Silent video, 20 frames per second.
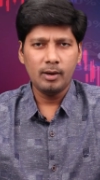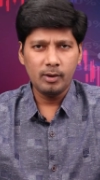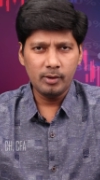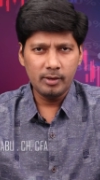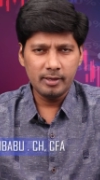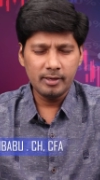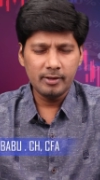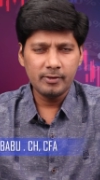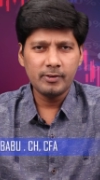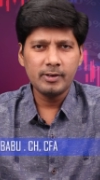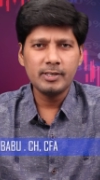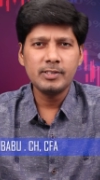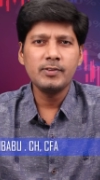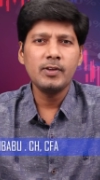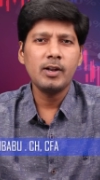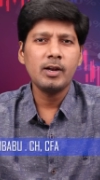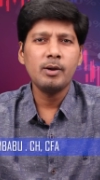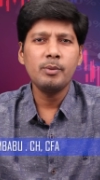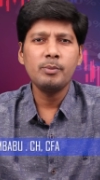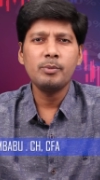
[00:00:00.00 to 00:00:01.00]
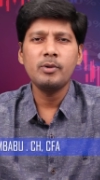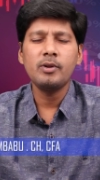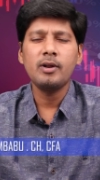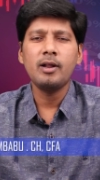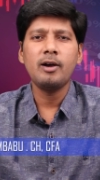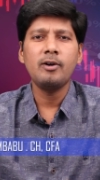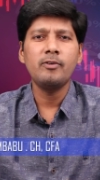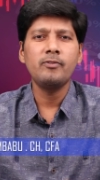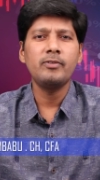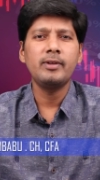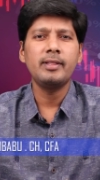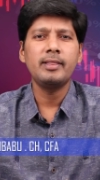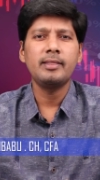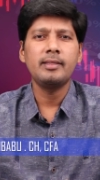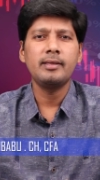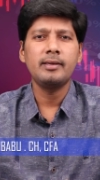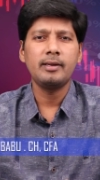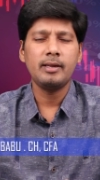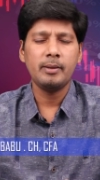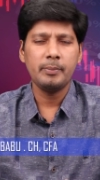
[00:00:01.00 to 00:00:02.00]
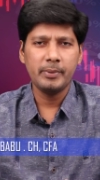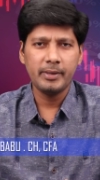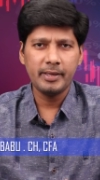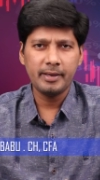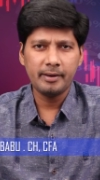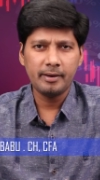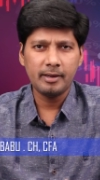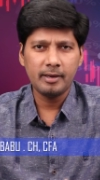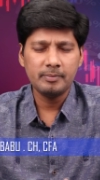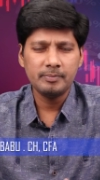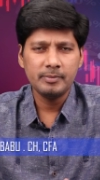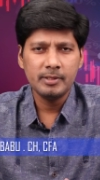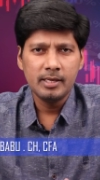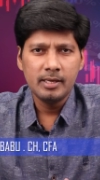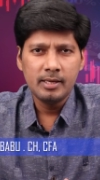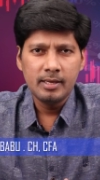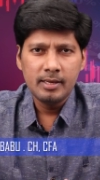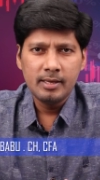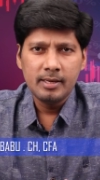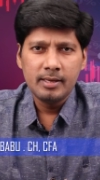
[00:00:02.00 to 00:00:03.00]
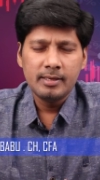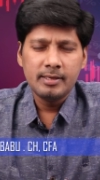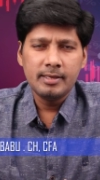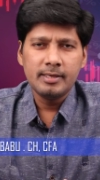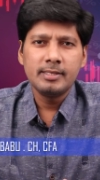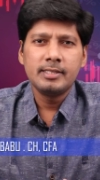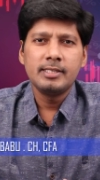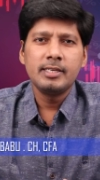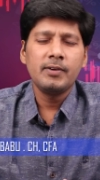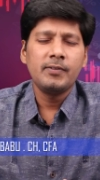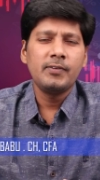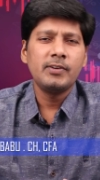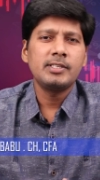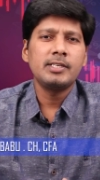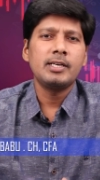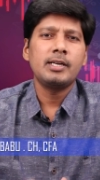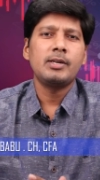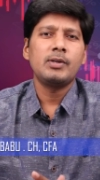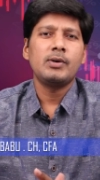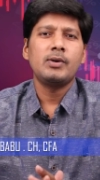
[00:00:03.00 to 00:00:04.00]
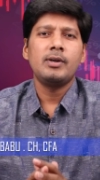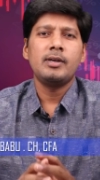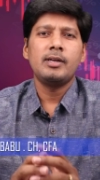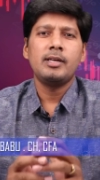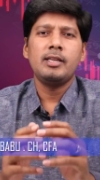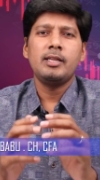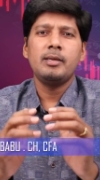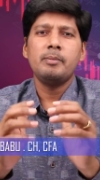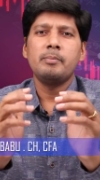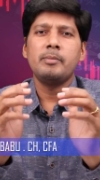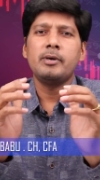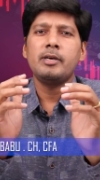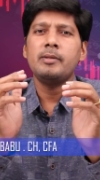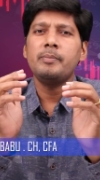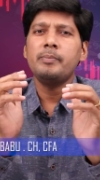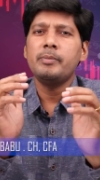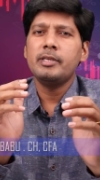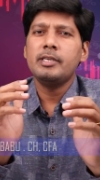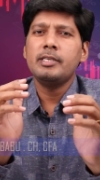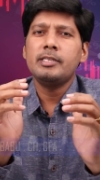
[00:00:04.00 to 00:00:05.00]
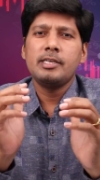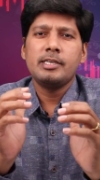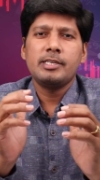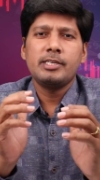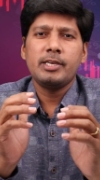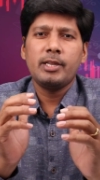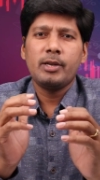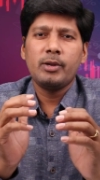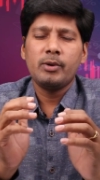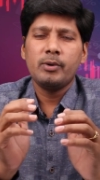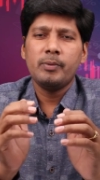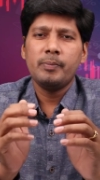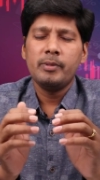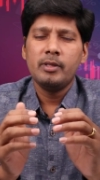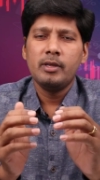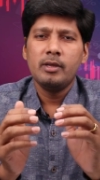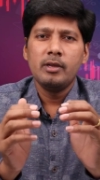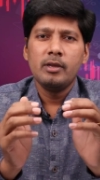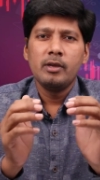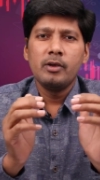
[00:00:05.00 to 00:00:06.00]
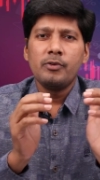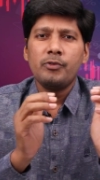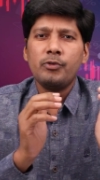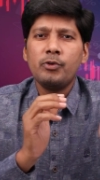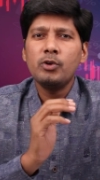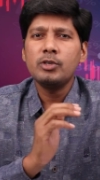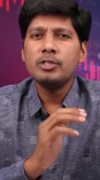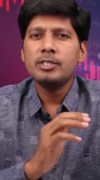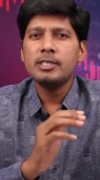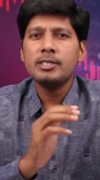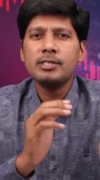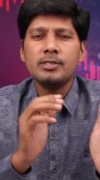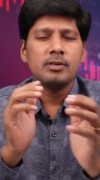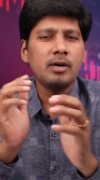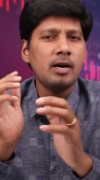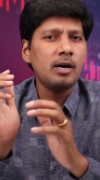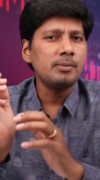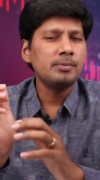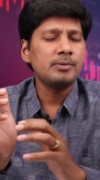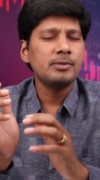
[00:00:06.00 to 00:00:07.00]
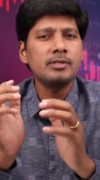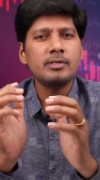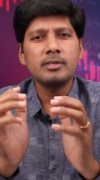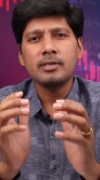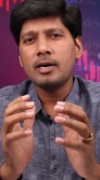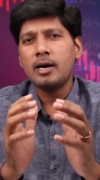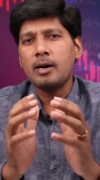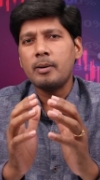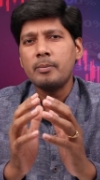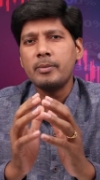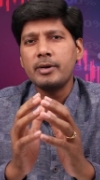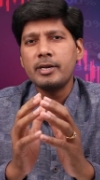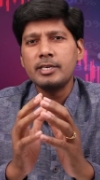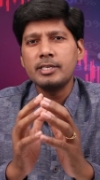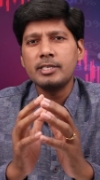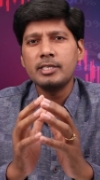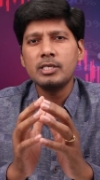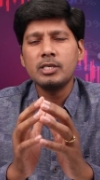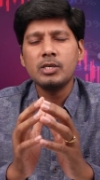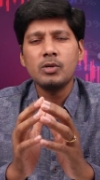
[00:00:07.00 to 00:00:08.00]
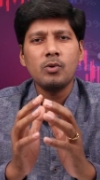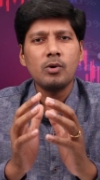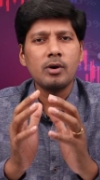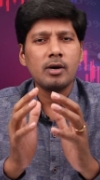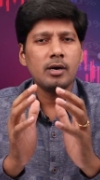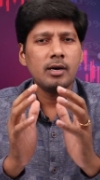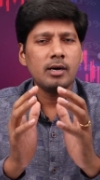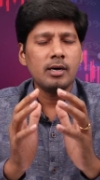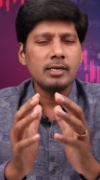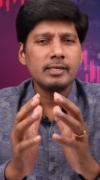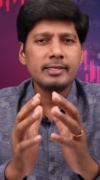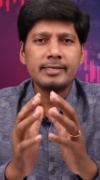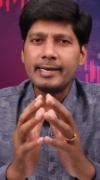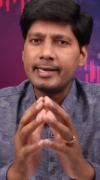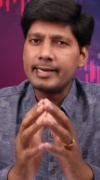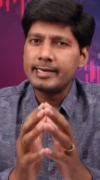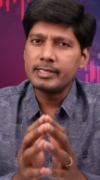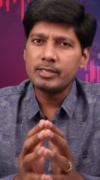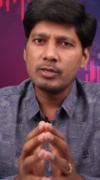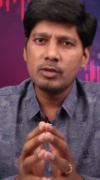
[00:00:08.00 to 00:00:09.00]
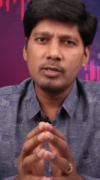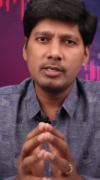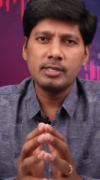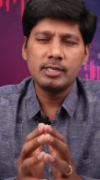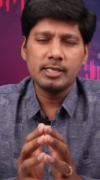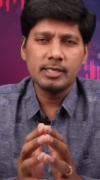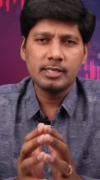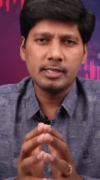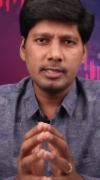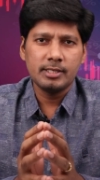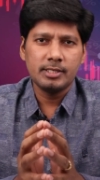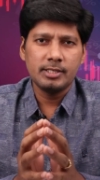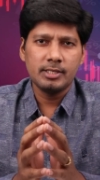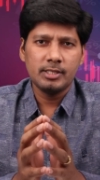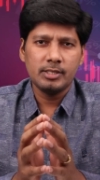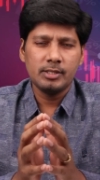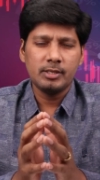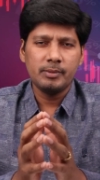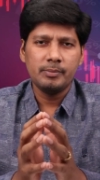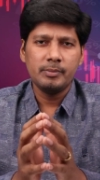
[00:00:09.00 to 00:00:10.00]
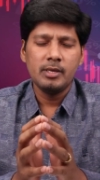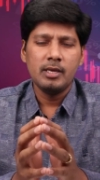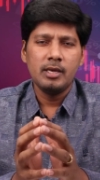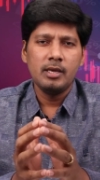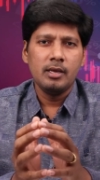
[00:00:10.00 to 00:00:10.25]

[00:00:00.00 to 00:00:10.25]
హలో డియర్ ఫ్రెండ్స్ వెల్కమ్ టు రామ్ వెల్త్ నా పేరు రామ్ నేను సిఎఫ్ఐ చార్టర్ హోల్డర్ని మనం ఈ సెషన్లో ఫ్యూచర్స్ ఆప్షన్స్ కాంబినేషన్ ఒక స్ట్రాటజీ గురించి డిస్కస్ చేద్దాం